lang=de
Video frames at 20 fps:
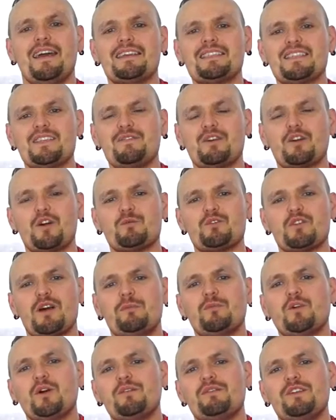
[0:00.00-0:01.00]
Herzlich willkommen
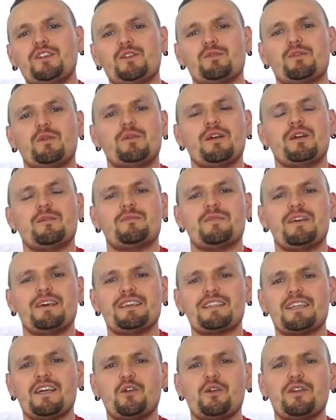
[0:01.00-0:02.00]
zu einem neuen Video von mir.
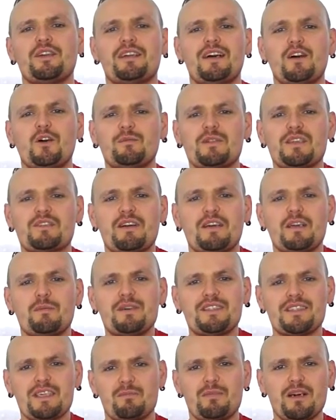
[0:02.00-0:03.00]
Es geht heute darum, dass wir
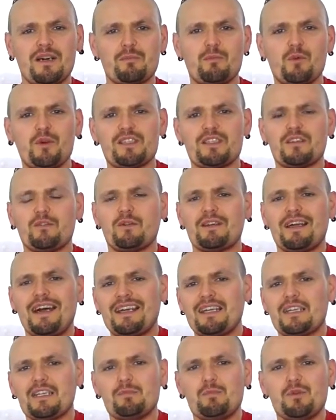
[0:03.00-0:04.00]
eine Pizza backen möchten und
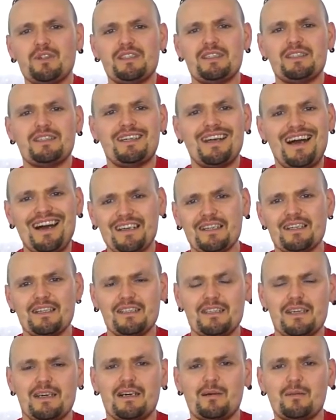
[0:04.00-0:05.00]
eigentlich möchte ich gar
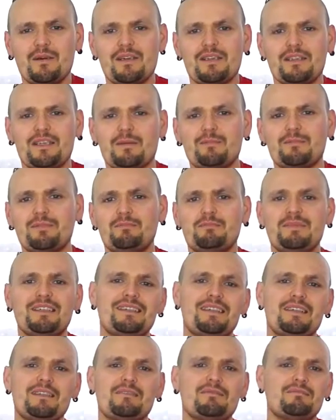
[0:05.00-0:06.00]
nicht, aber ich habe
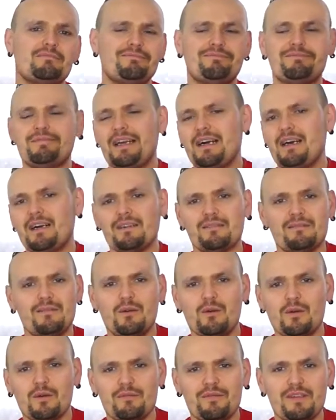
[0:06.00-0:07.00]
mit denen ja
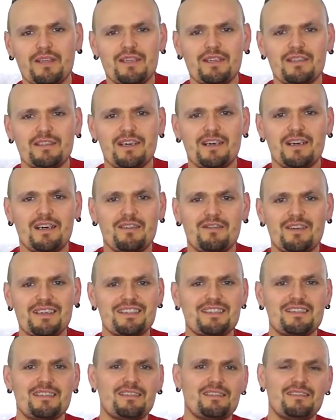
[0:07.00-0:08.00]
irgendwie da
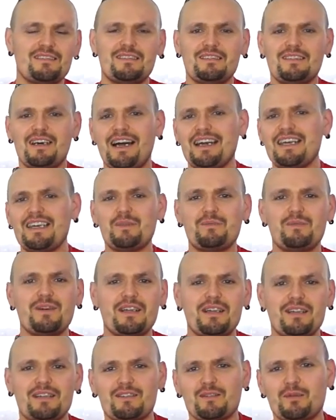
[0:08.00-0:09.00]
was äh,
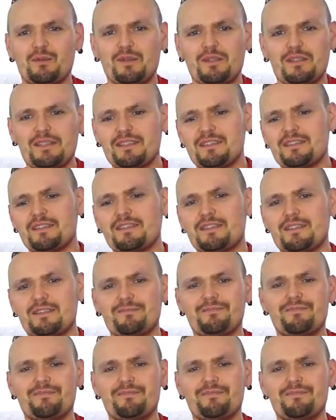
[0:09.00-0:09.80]
eingefädelt und äh,